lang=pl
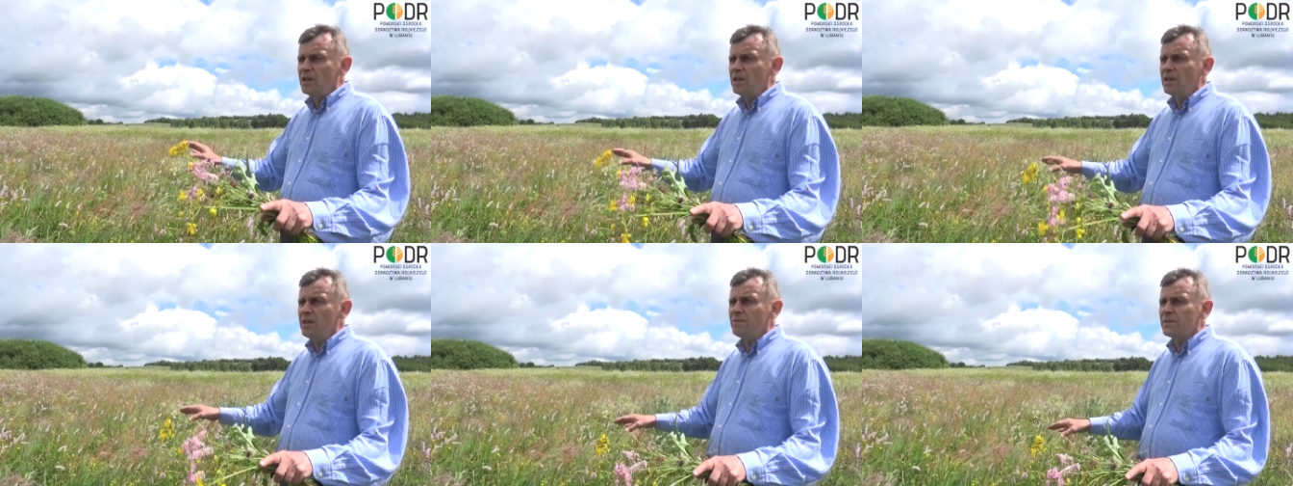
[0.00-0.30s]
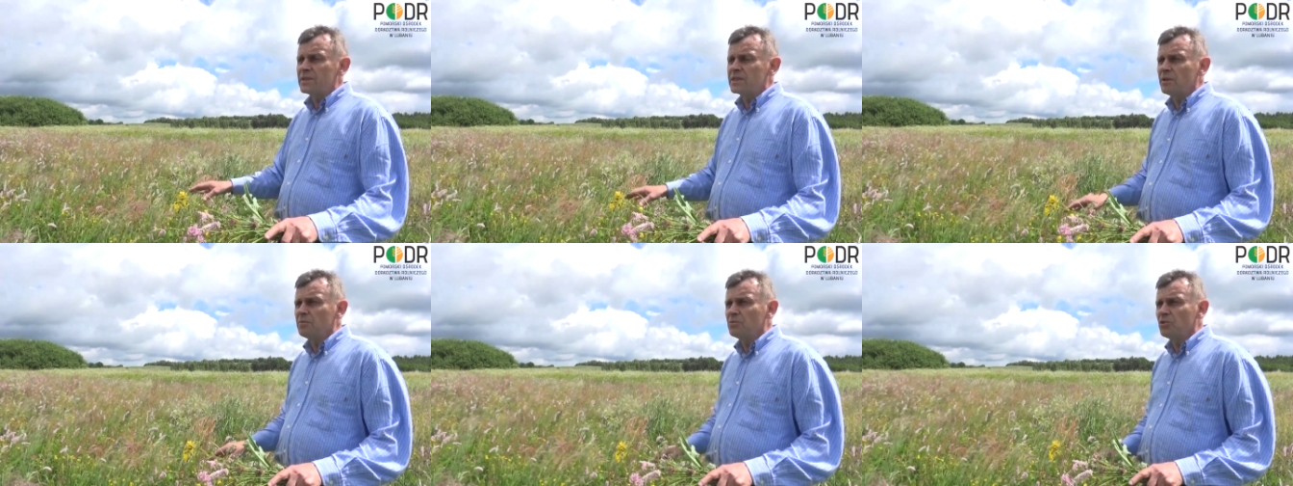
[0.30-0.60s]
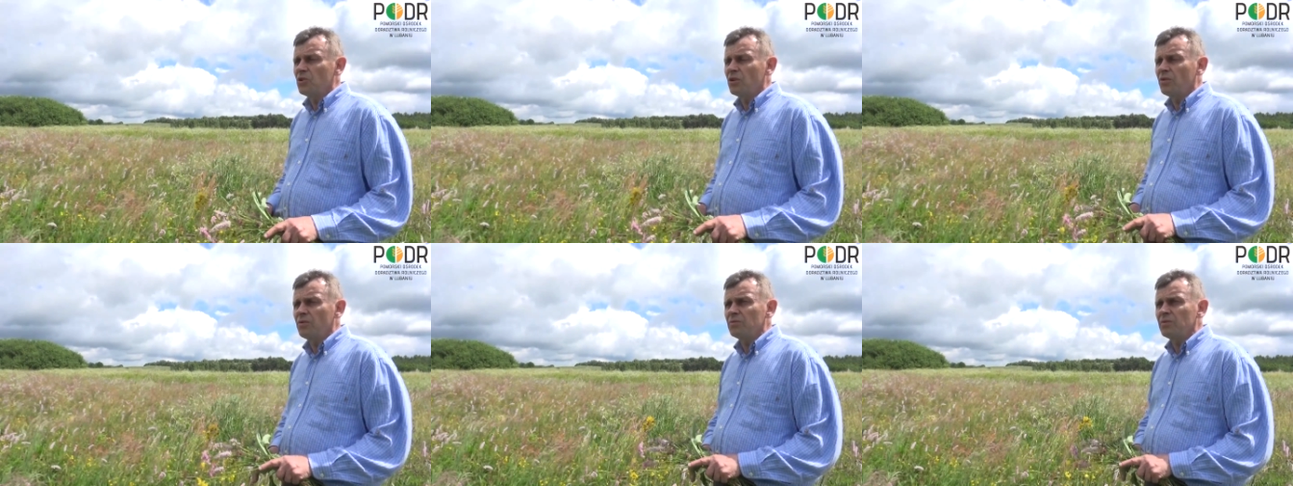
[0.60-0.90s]
i
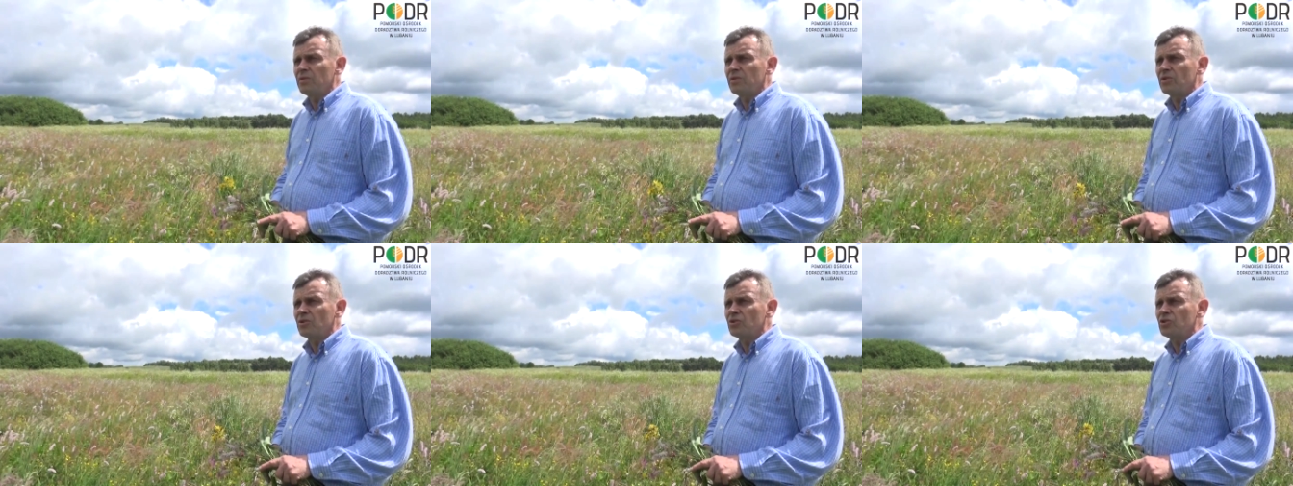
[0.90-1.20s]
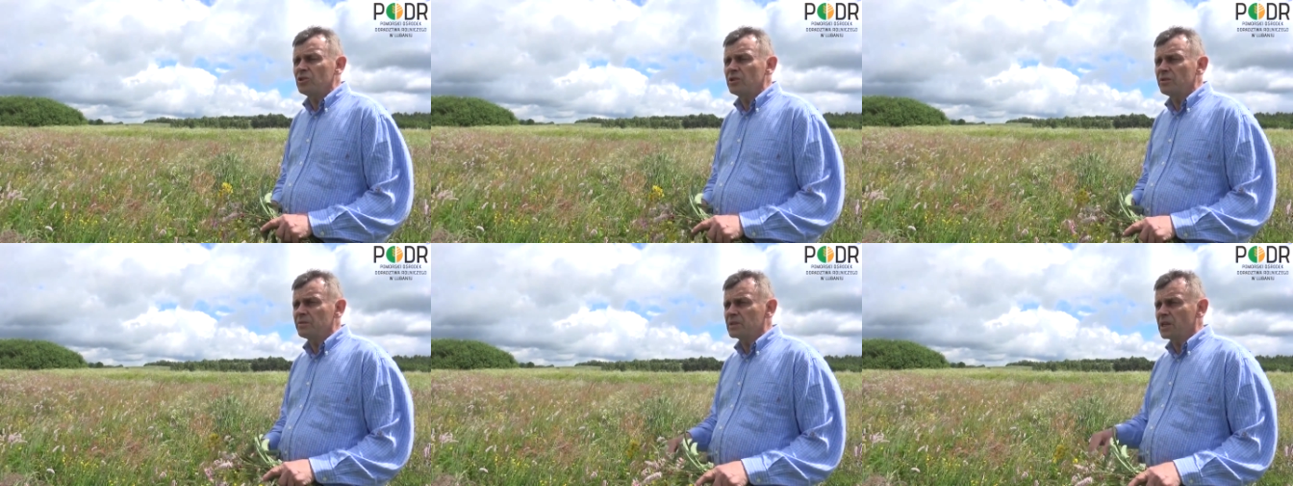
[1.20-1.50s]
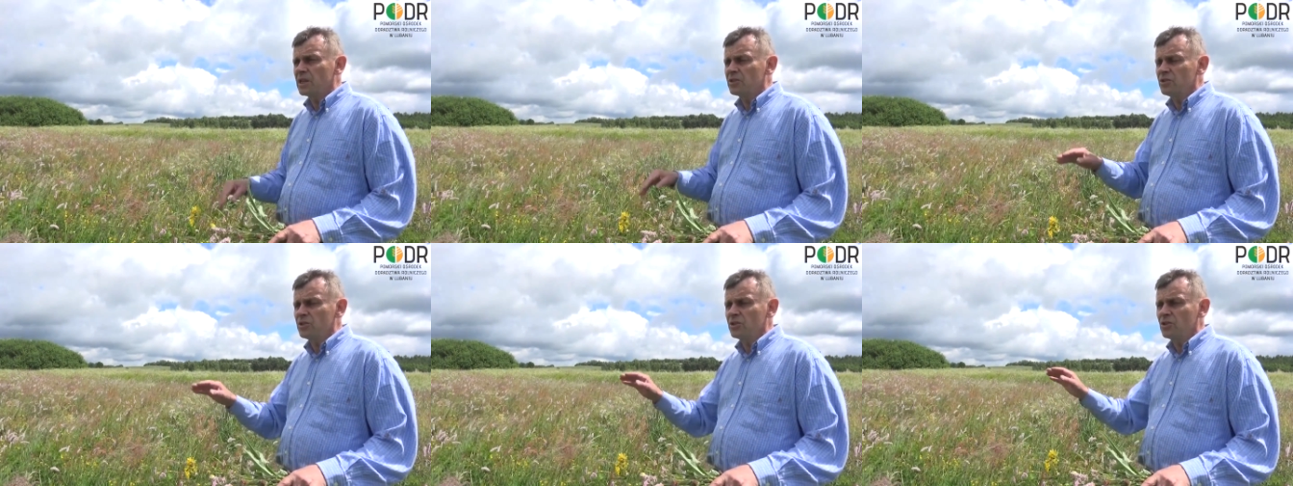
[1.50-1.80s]
występują rośliny
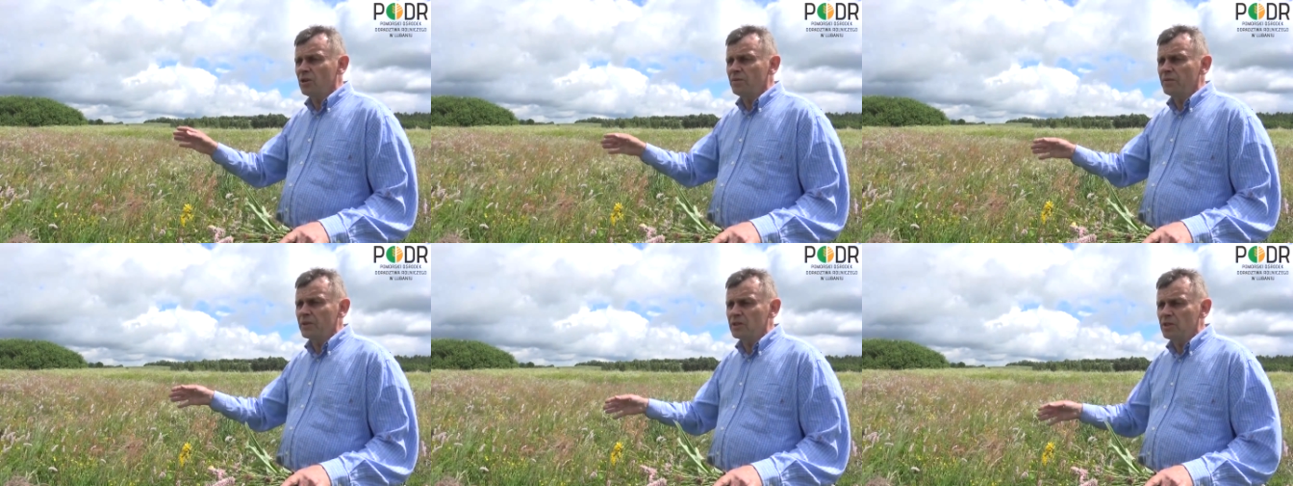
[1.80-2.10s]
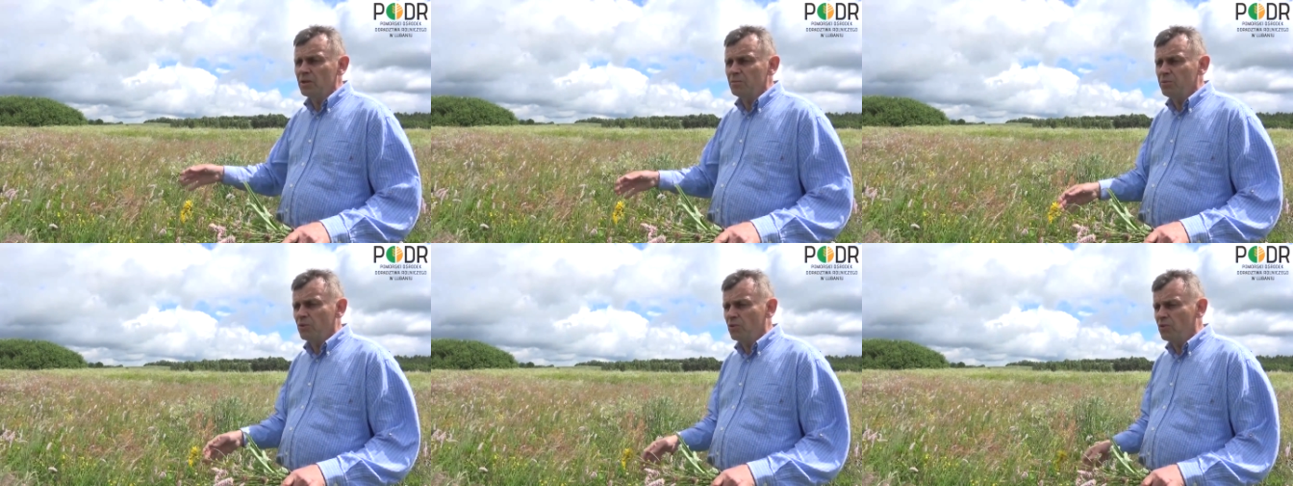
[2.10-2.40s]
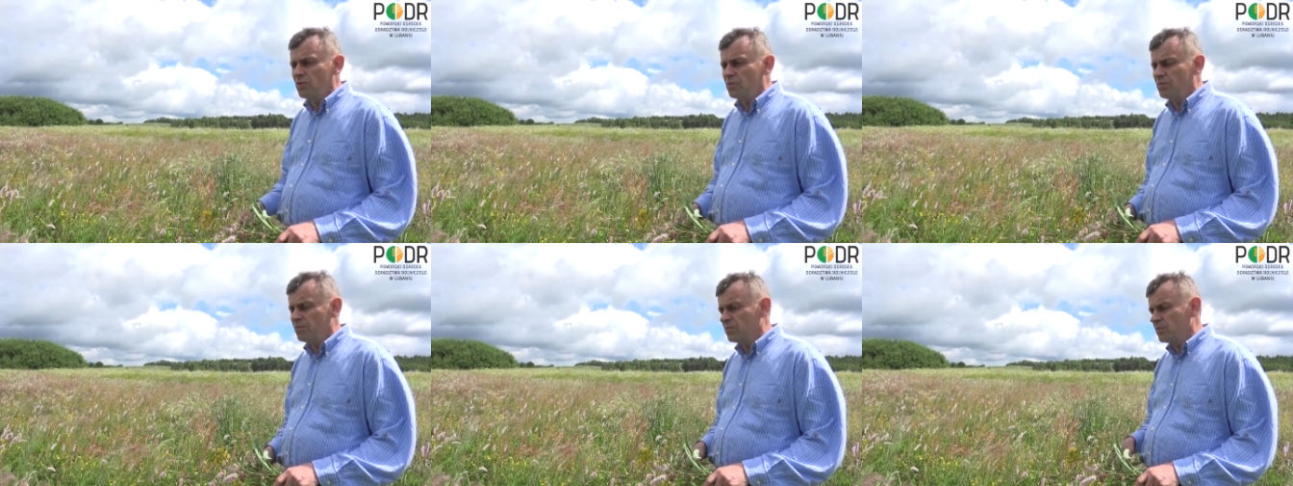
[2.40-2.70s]
wskaźnikowe
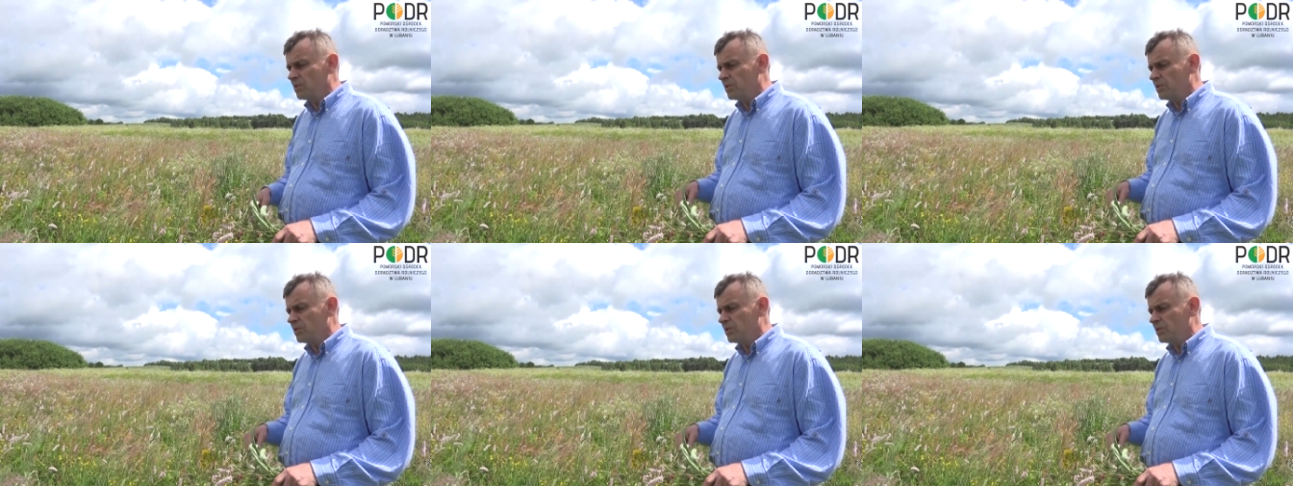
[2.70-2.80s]
typu